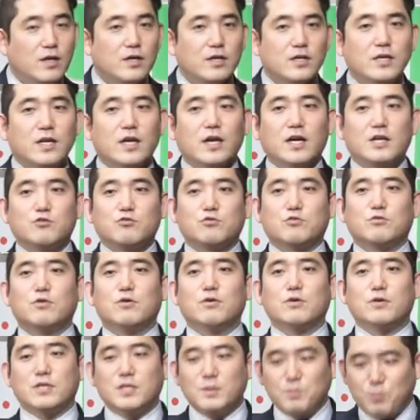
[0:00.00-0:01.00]

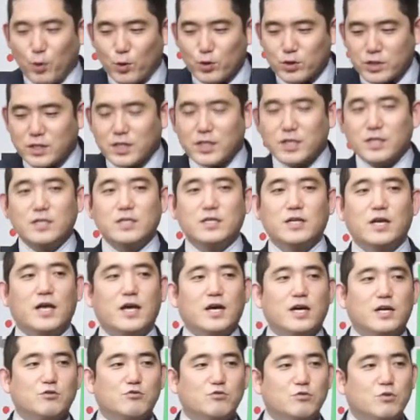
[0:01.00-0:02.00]
그래가지고 그 포스팅을
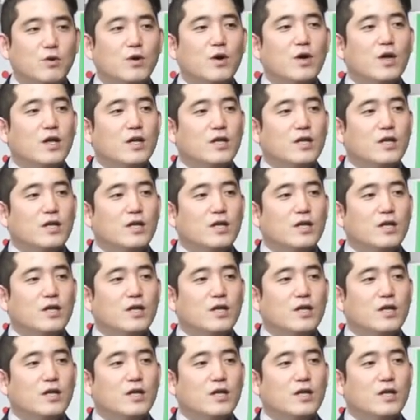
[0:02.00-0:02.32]
해가지고